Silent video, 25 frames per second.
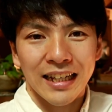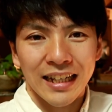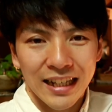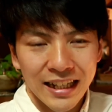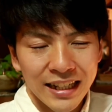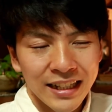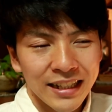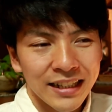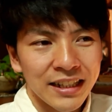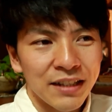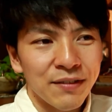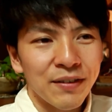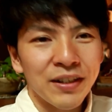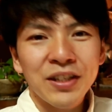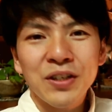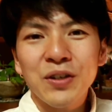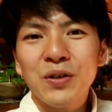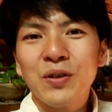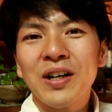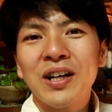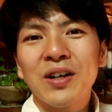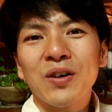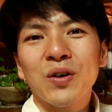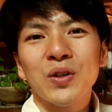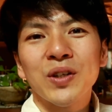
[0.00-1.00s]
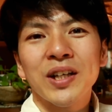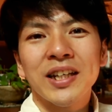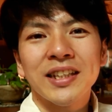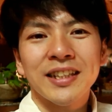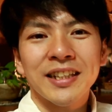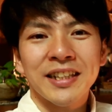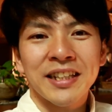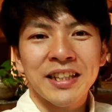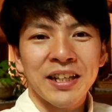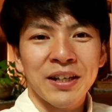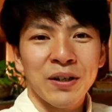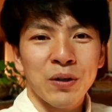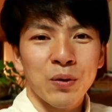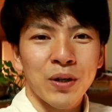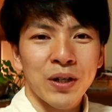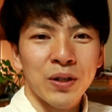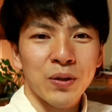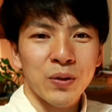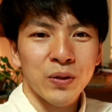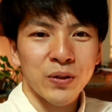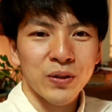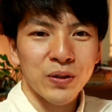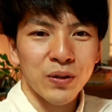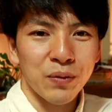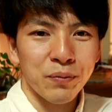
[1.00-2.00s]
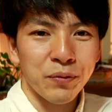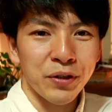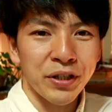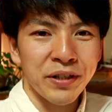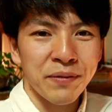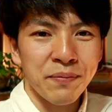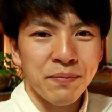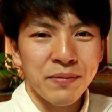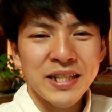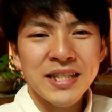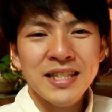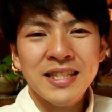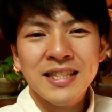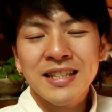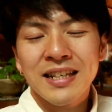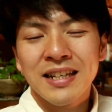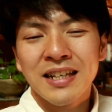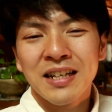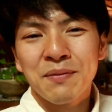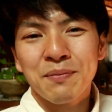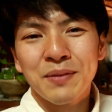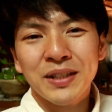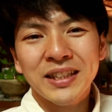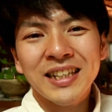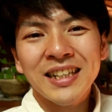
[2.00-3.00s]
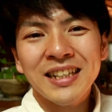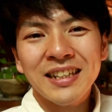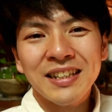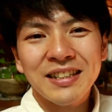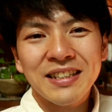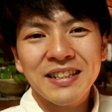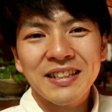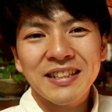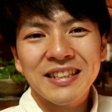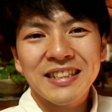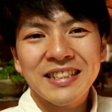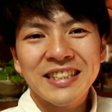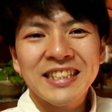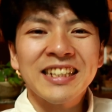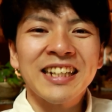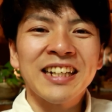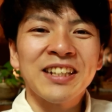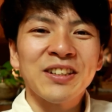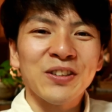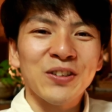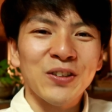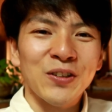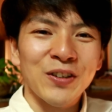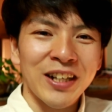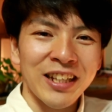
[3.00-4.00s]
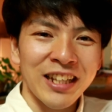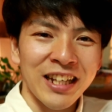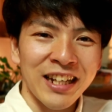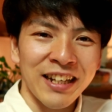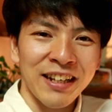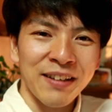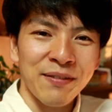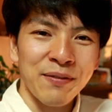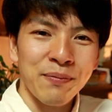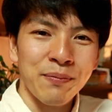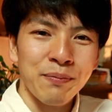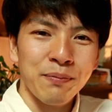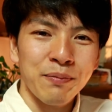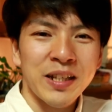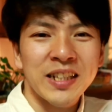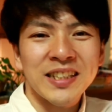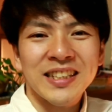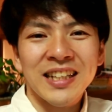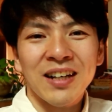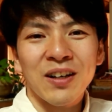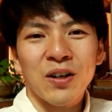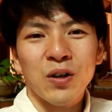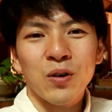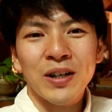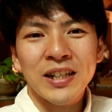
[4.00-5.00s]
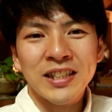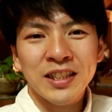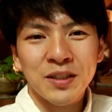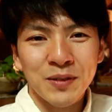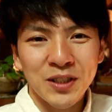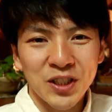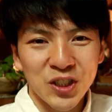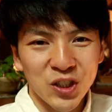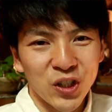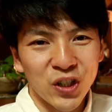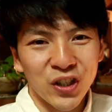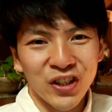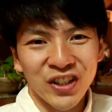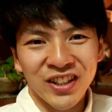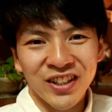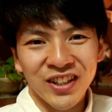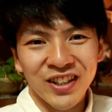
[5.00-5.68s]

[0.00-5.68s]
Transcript: はい、では今日はこの辺りで終わろうと思います。また次回の動画で皆さんお会いしましょ